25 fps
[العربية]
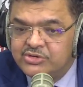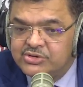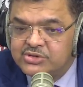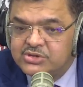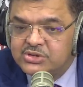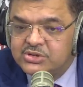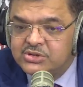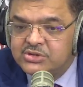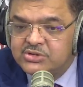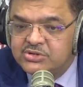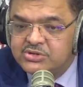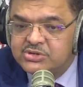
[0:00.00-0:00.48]

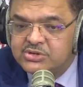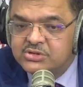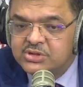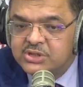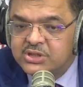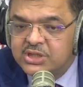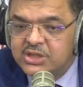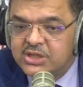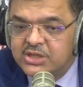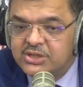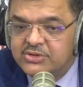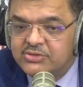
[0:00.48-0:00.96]
النوسيون
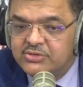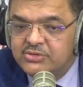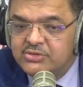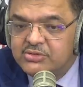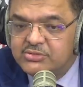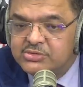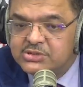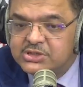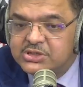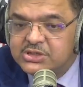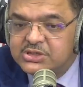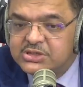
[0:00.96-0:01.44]
قريت علوم
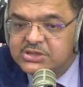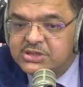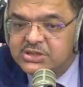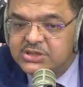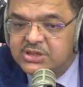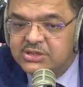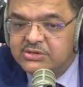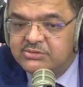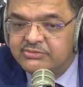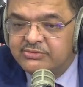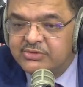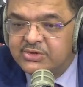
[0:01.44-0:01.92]

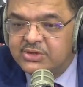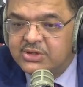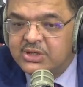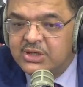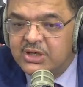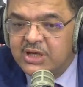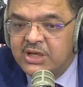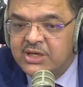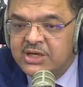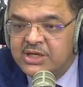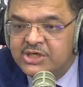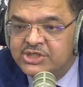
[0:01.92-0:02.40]
سياسيه في
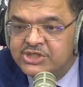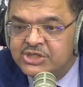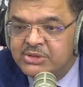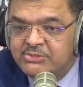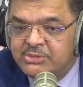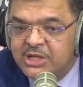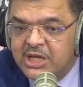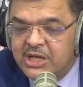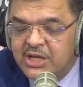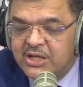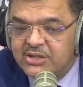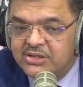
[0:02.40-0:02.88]
على
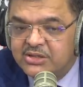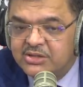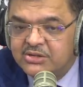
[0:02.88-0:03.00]
الجامعات ما تفيز